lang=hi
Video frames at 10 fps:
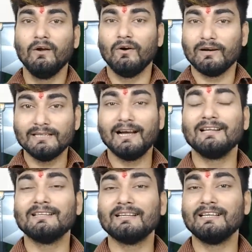और
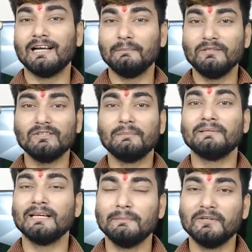यहाँ तक कि अभी जो आप
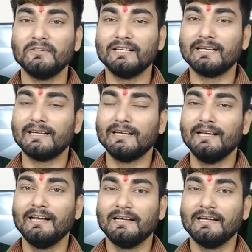ये वीडियो देख रहे हैं